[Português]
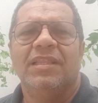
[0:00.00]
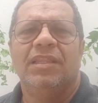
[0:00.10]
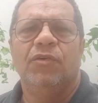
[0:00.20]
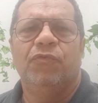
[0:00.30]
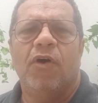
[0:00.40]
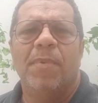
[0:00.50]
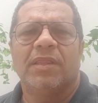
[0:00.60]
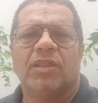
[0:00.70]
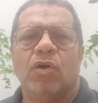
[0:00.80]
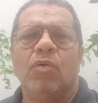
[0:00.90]
de forma
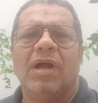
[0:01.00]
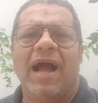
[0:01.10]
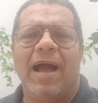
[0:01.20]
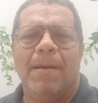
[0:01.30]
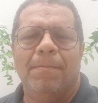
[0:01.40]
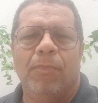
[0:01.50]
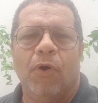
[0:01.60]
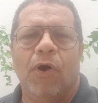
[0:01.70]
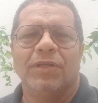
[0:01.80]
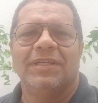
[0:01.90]
tão
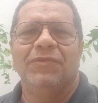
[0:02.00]
garbosa,